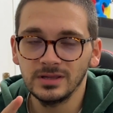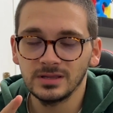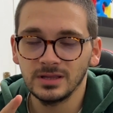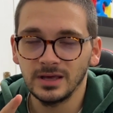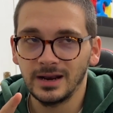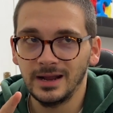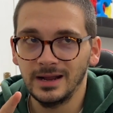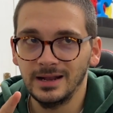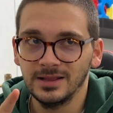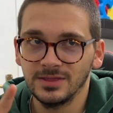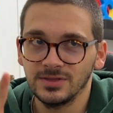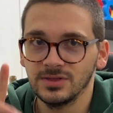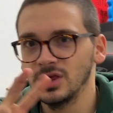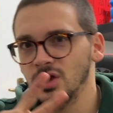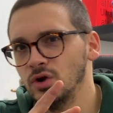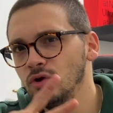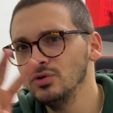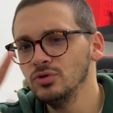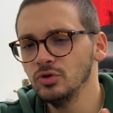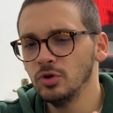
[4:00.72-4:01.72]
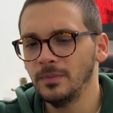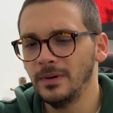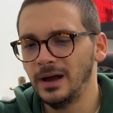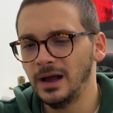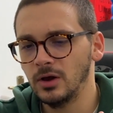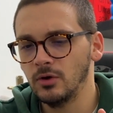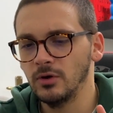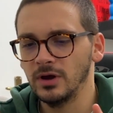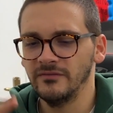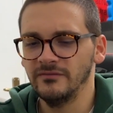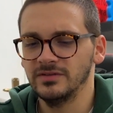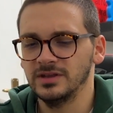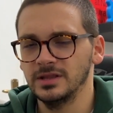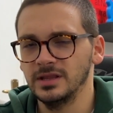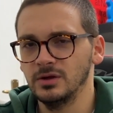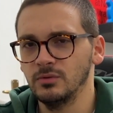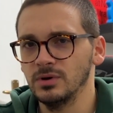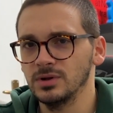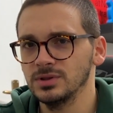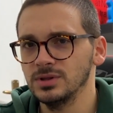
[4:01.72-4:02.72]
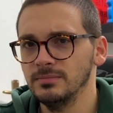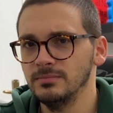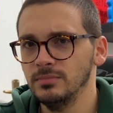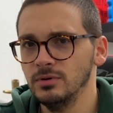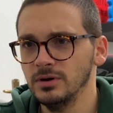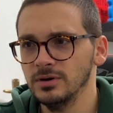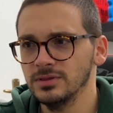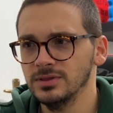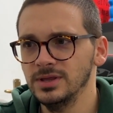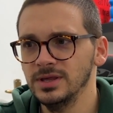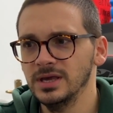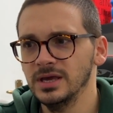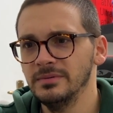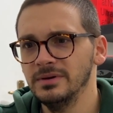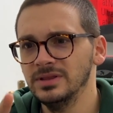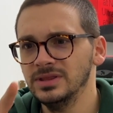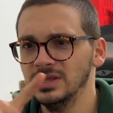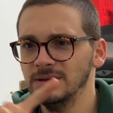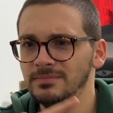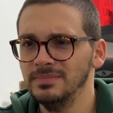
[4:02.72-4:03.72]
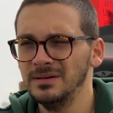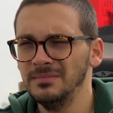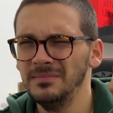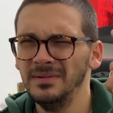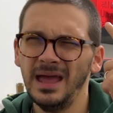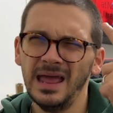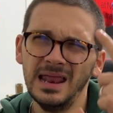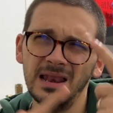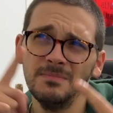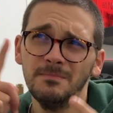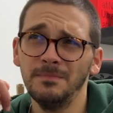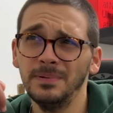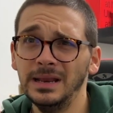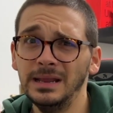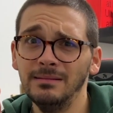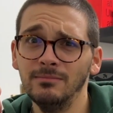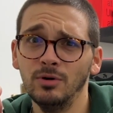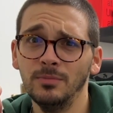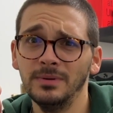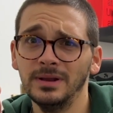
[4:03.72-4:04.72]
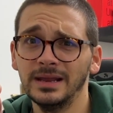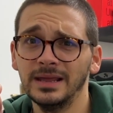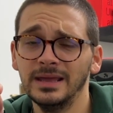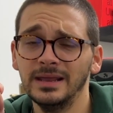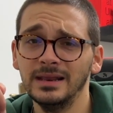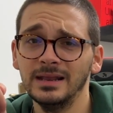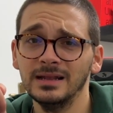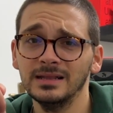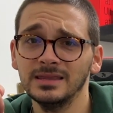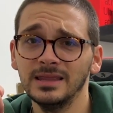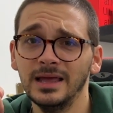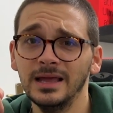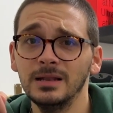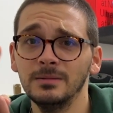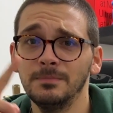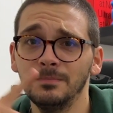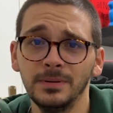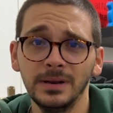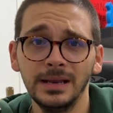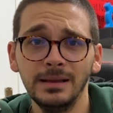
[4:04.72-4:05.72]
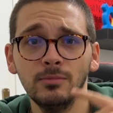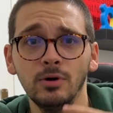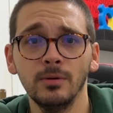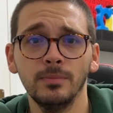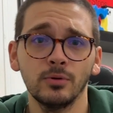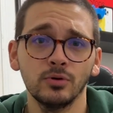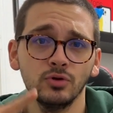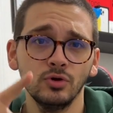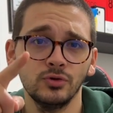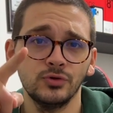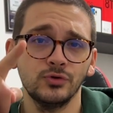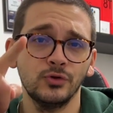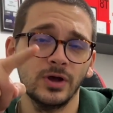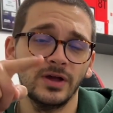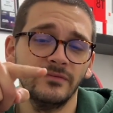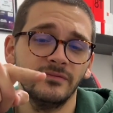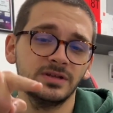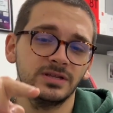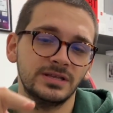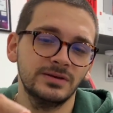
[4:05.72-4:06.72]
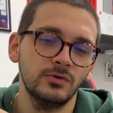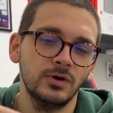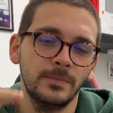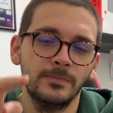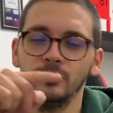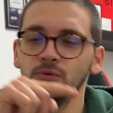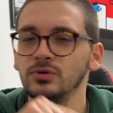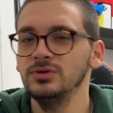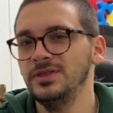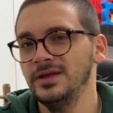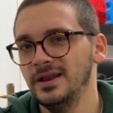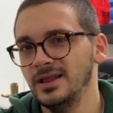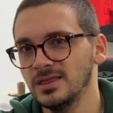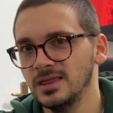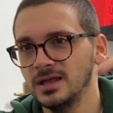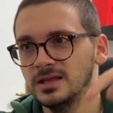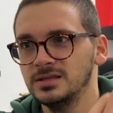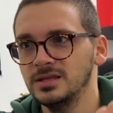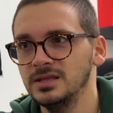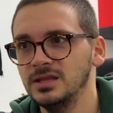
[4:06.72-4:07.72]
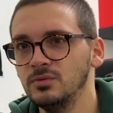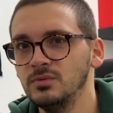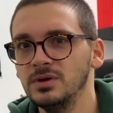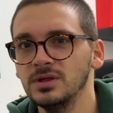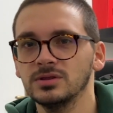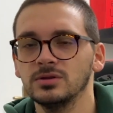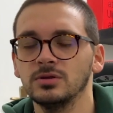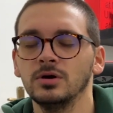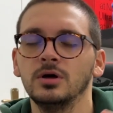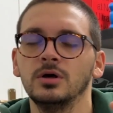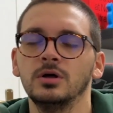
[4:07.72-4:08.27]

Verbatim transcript: sarà il secondo pacco che vedrete in questo unboxing, mentre per me è il primo, perché in realtà il primo prodotto che vedrete voi è più interessante di questo.